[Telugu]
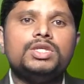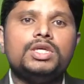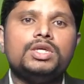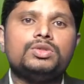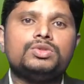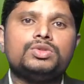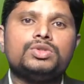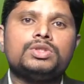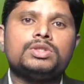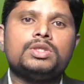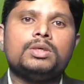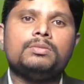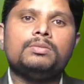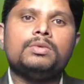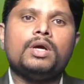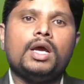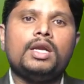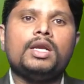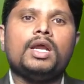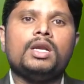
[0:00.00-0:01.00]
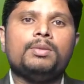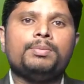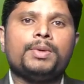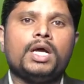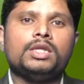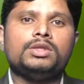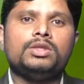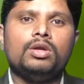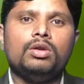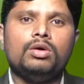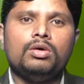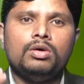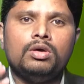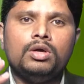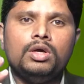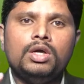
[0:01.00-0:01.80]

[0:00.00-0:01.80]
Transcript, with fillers: చేయటం చూస్తాం అంటే ఆయన ప్రార్థనలో